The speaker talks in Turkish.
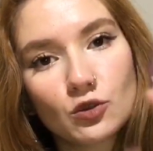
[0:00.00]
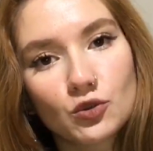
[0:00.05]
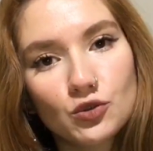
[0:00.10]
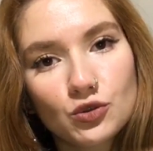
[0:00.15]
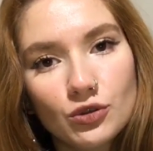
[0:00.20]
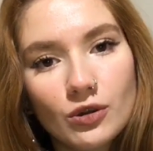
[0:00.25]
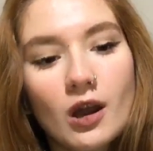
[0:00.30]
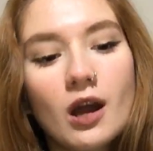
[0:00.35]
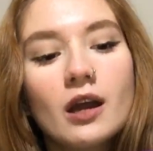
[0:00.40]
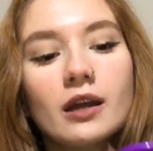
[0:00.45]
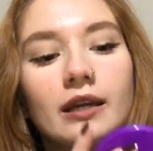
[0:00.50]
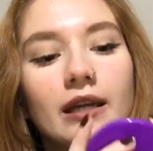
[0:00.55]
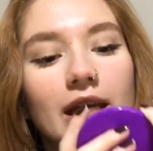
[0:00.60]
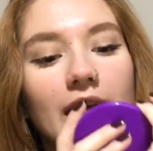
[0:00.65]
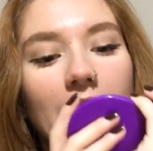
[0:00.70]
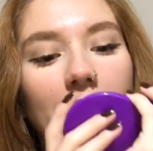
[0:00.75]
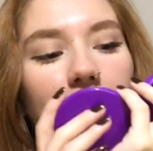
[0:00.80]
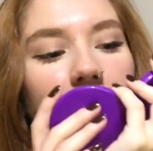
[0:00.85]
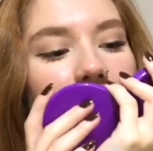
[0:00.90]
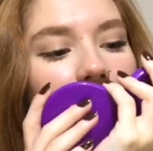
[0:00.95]
küçük ayna
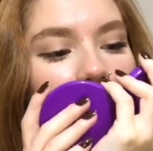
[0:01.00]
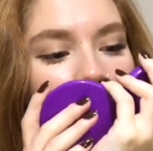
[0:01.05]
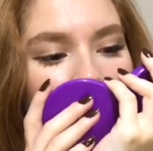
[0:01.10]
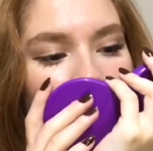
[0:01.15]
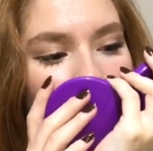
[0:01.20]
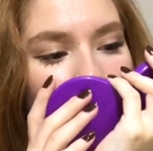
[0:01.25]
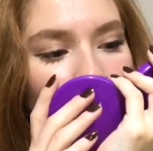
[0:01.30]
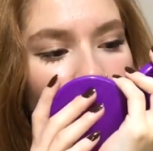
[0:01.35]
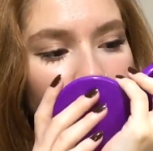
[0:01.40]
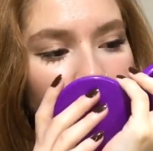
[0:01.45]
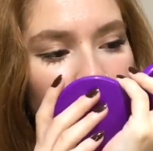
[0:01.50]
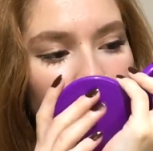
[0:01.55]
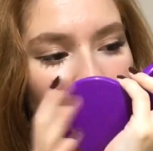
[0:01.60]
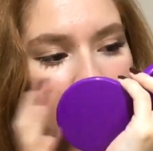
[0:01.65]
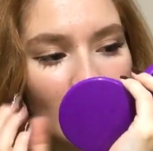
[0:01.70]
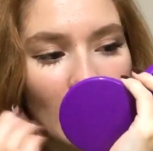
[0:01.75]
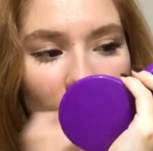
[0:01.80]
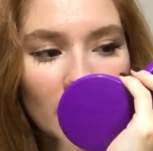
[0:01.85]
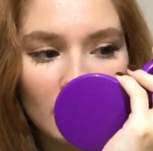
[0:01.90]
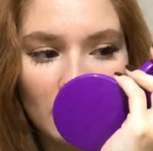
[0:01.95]
yani bir tanesi
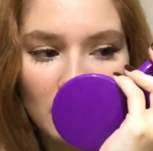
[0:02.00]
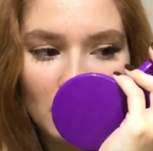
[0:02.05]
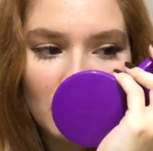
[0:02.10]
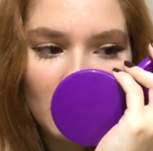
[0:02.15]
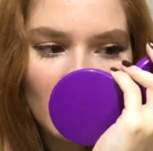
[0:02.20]
yakından.